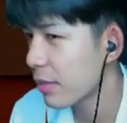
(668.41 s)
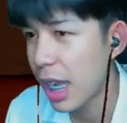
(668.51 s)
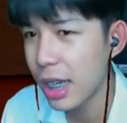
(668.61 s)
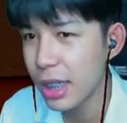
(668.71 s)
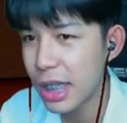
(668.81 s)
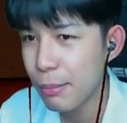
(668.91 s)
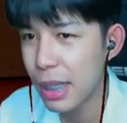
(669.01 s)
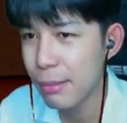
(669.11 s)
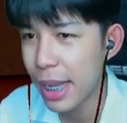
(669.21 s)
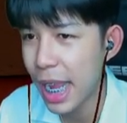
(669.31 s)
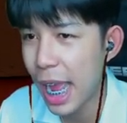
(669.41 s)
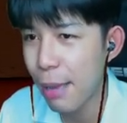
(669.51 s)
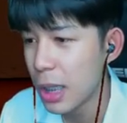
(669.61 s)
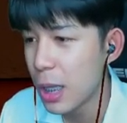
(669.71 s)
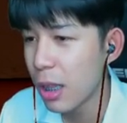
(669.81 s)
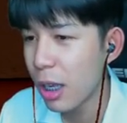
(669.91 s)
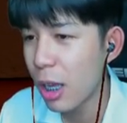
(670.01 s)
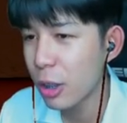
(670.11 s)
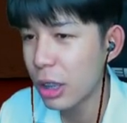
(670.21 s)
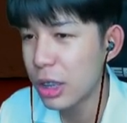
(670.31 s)
ก็คือคลิปเล่นไมค์ครับนะแล้วก็
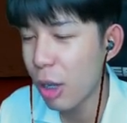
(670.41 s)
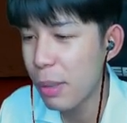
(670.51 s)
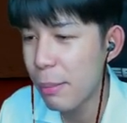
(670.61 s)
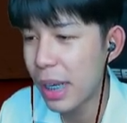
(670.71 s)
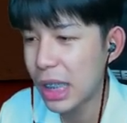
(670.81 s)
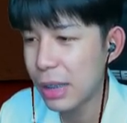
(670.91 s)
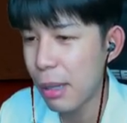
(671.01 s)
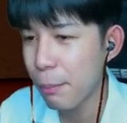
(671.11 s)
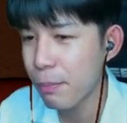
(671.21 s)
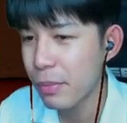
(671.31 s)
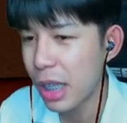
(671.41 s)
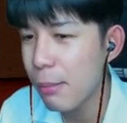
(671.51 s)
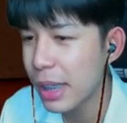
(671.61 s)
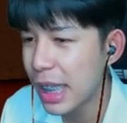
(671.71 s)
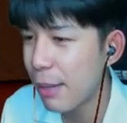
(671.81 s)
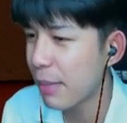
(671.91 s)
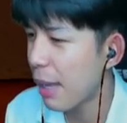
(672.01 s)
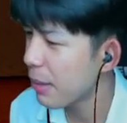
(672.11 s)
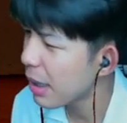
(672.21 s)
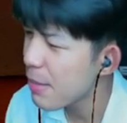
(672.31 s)
ตอนนี้ช่องพี่มันก็จะแบบ ก็เหมือนเดิมนะ
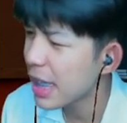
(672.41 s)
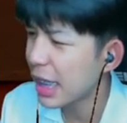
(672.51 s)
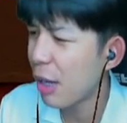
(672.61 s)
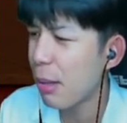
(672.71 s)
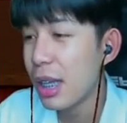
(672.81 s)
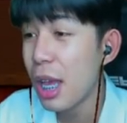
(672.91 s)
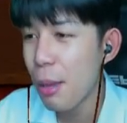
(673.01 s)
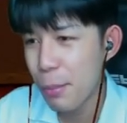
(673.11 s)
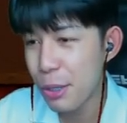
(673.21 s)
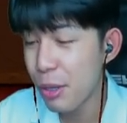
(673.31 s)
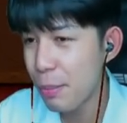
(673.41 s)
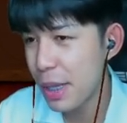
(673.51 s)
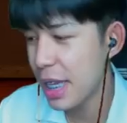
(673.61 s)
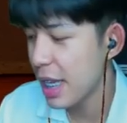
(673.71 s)
ไม่ก็มีแต่แนวแบบ PVP